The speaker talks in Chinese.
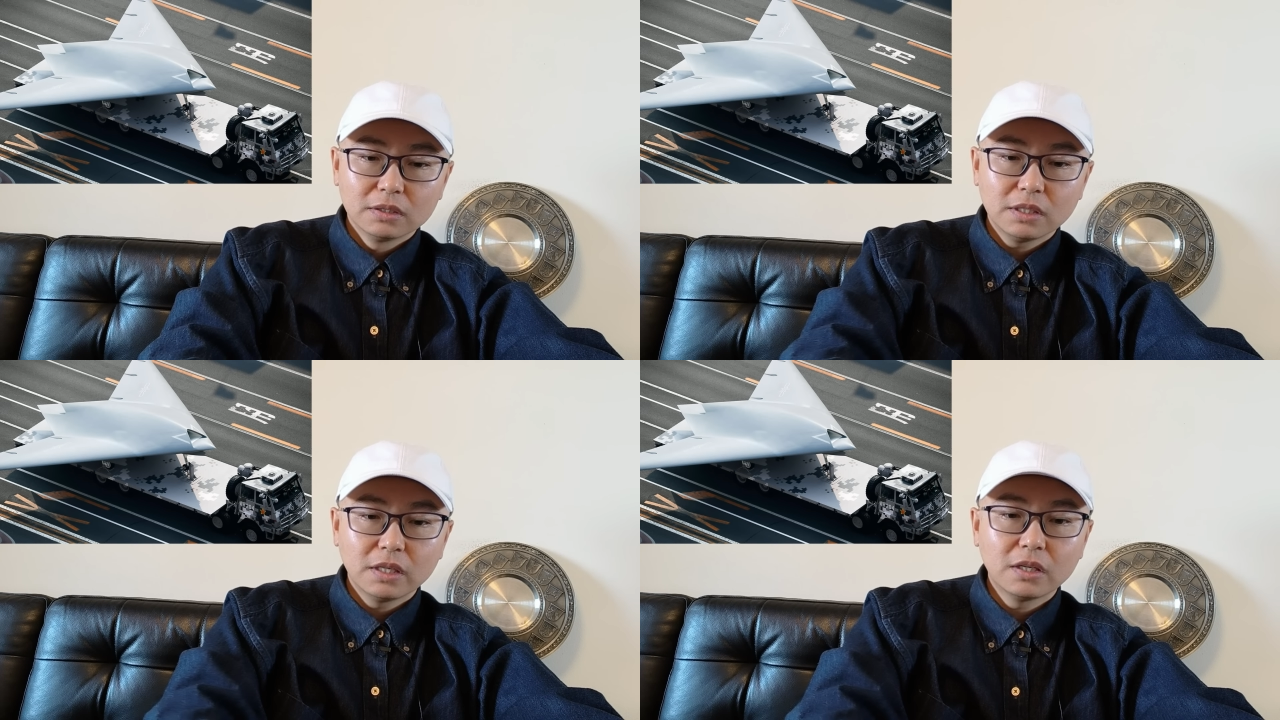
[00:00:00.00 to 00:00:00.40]

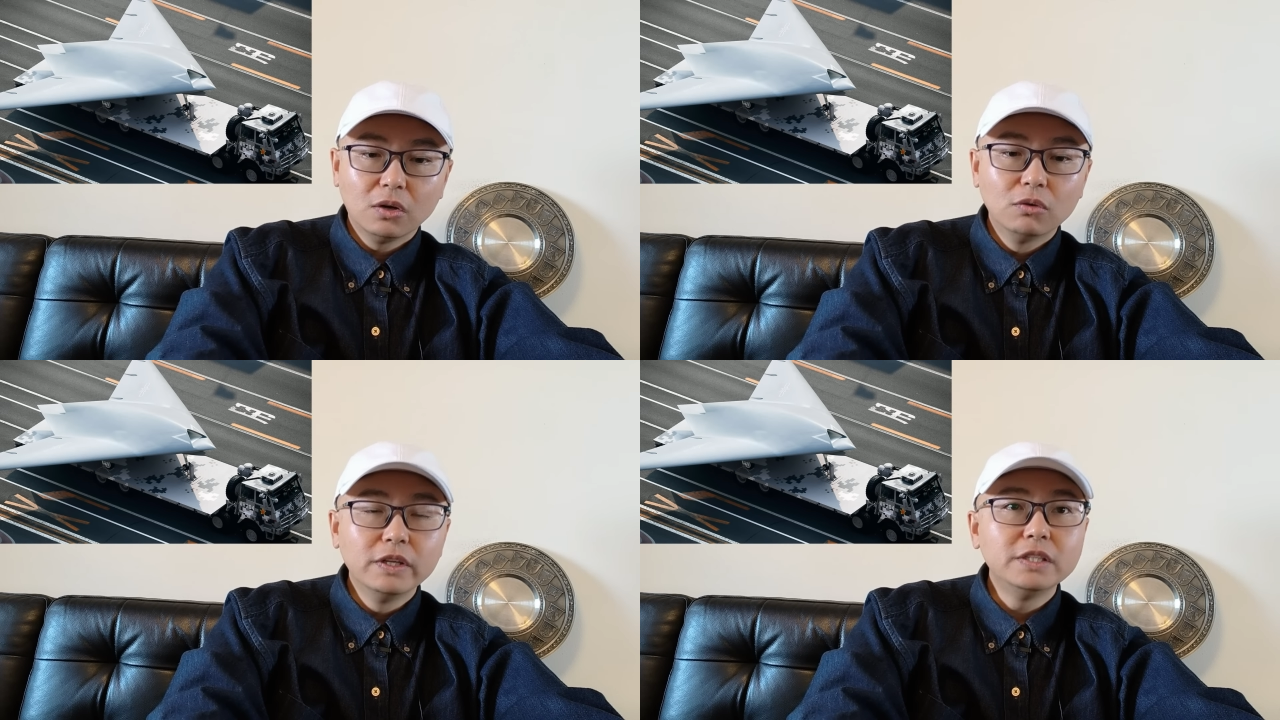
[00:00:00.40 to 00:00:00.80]
在
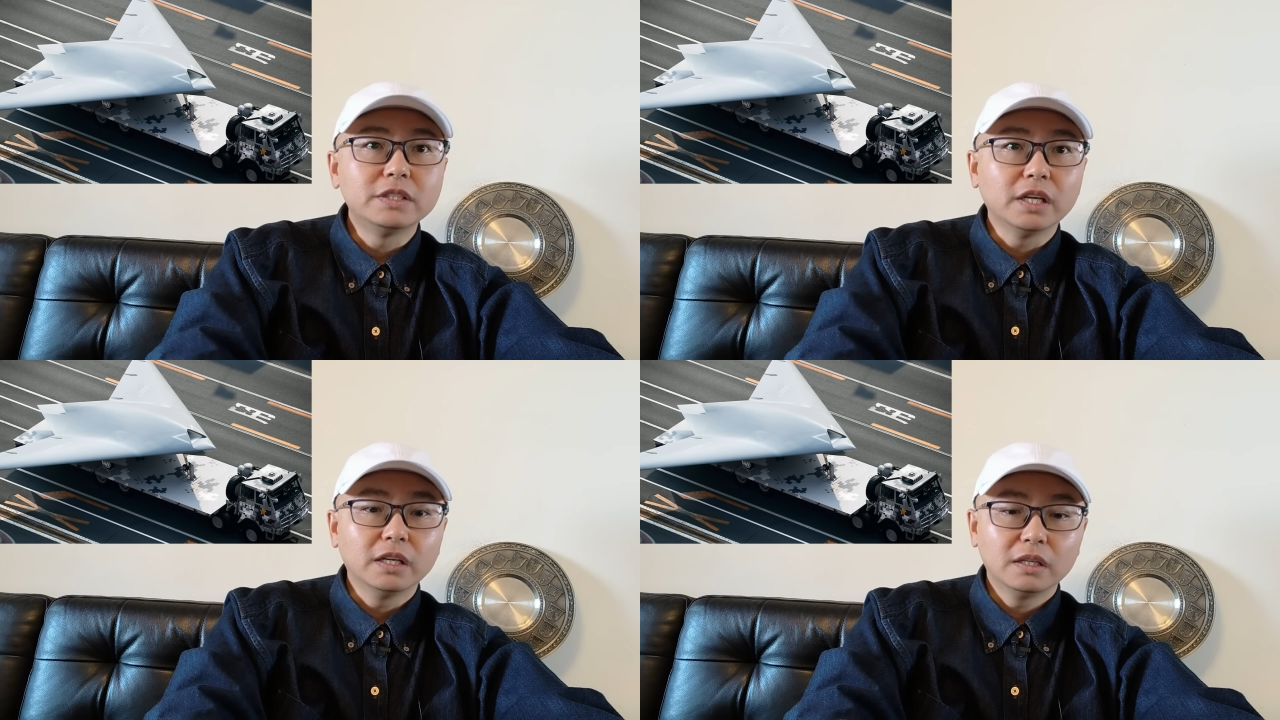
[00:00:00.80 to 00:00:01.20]
高危
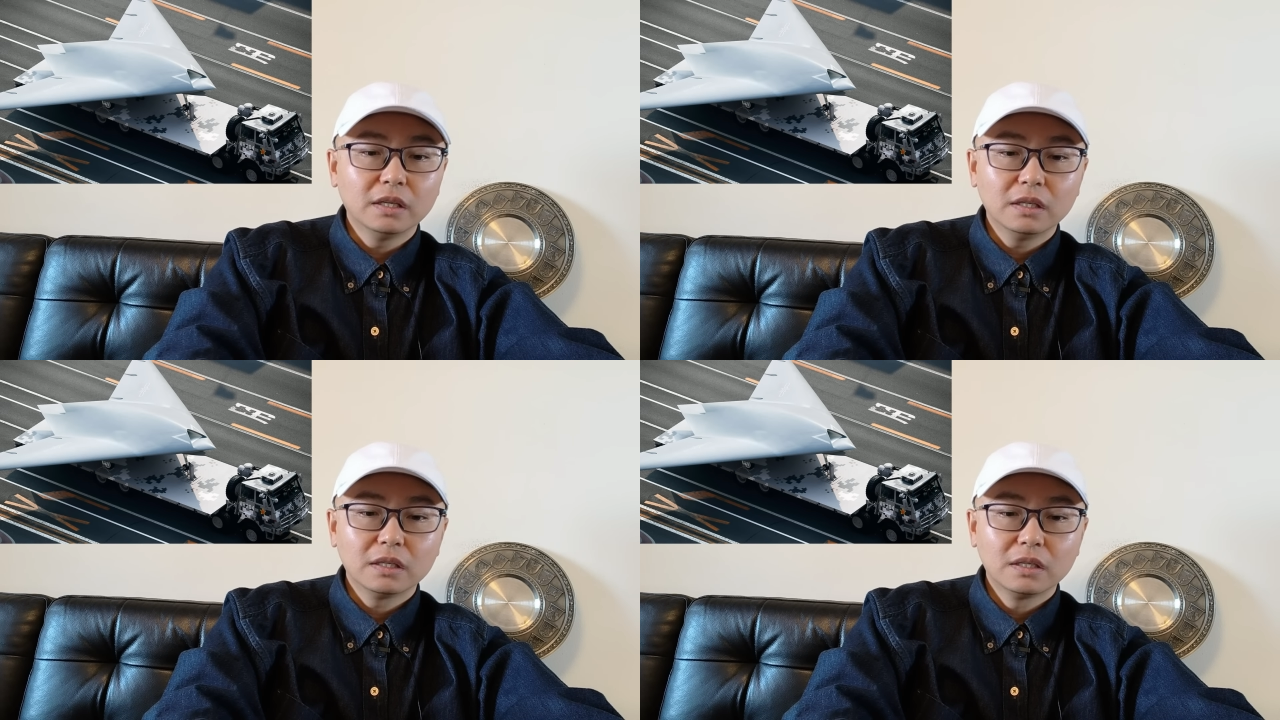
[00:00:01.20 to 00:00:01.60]
险
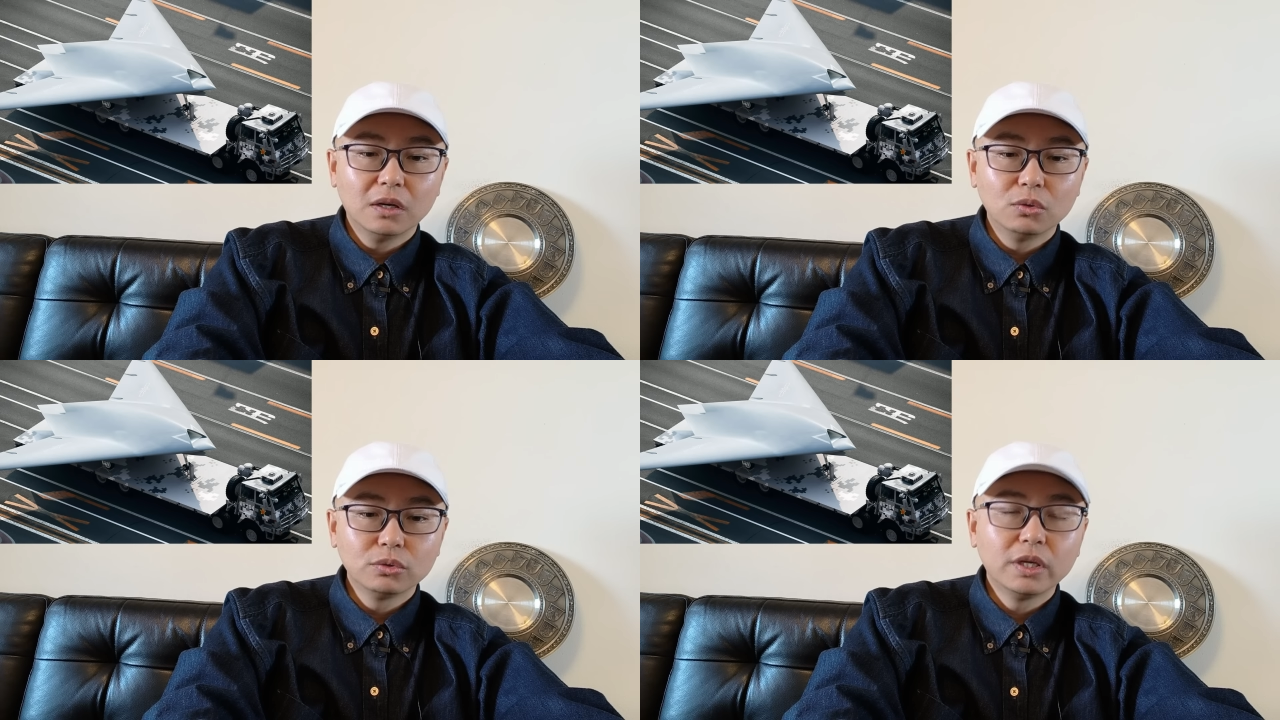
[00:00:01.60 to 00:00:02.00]
啊、
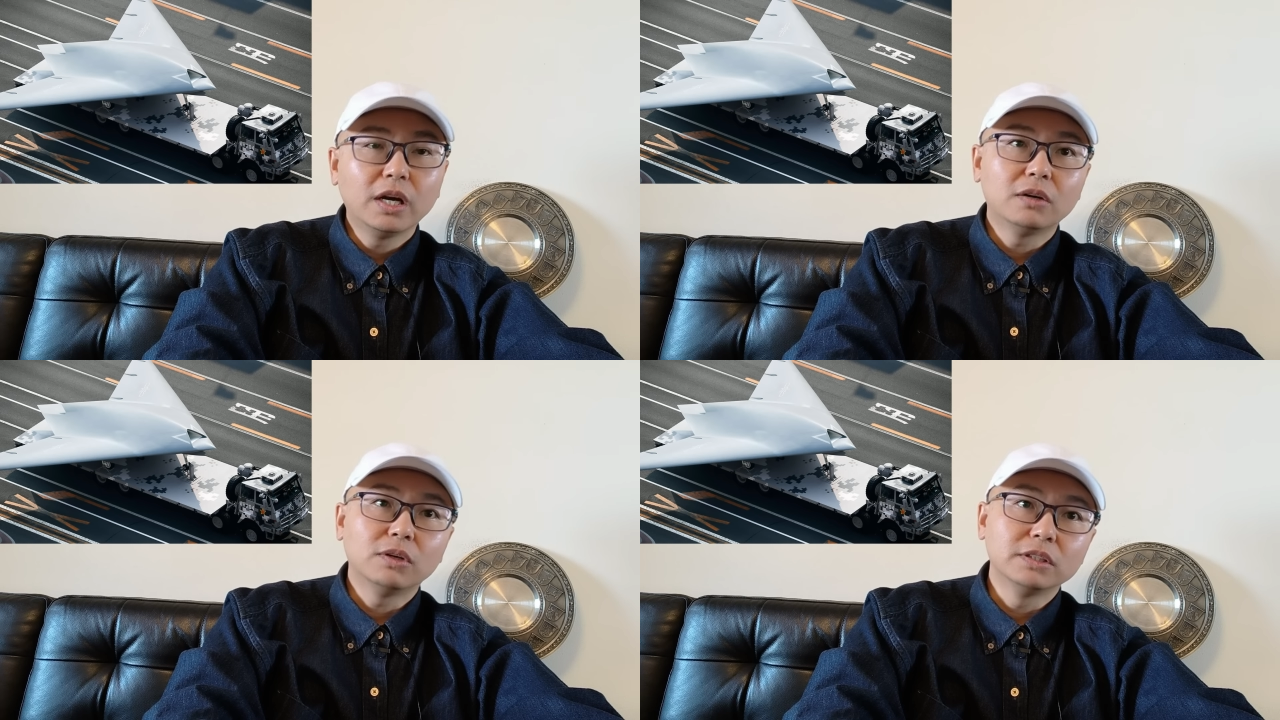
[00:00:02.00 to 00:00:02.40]
高对
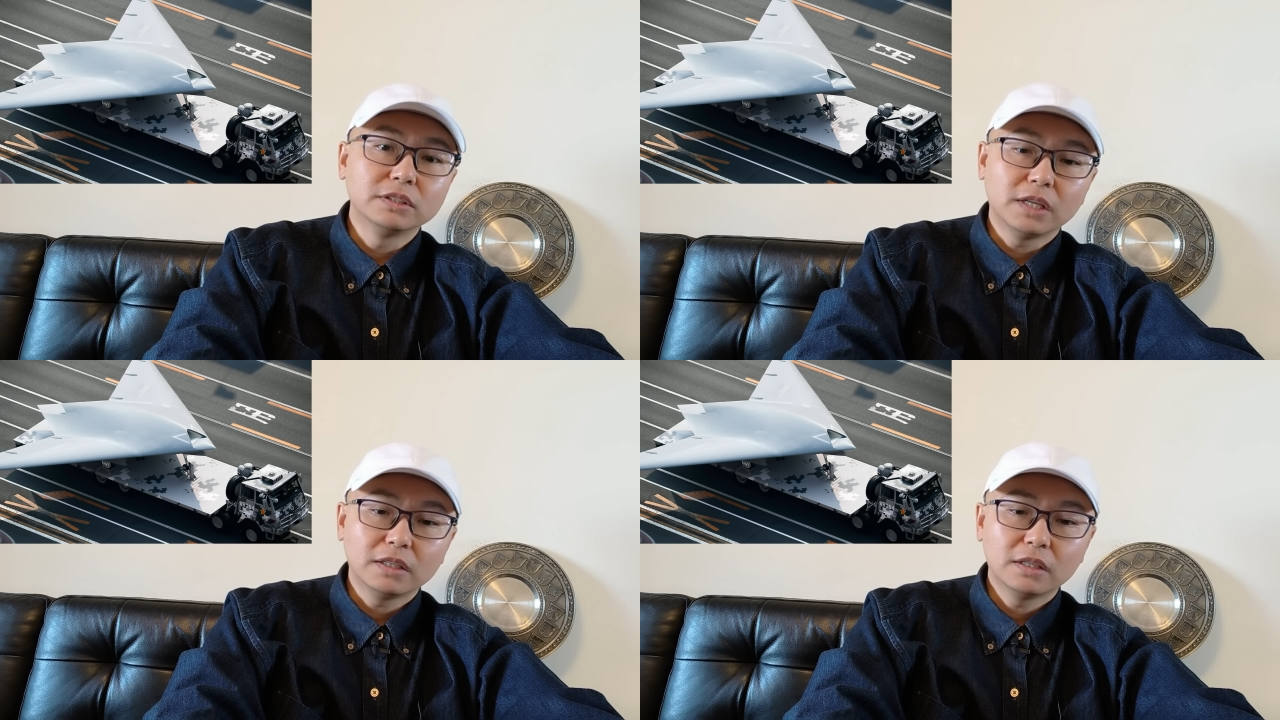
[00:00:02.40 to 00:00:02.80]
抗环
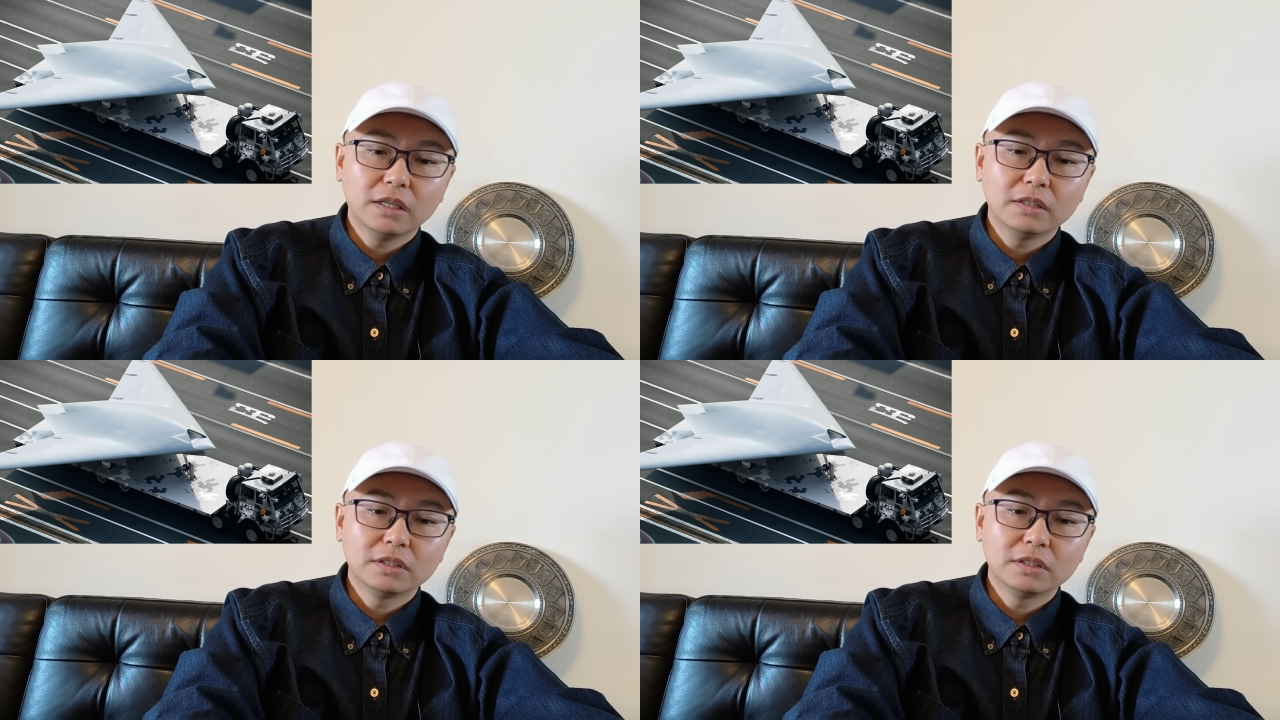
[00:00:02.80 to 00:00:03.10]
境下啊，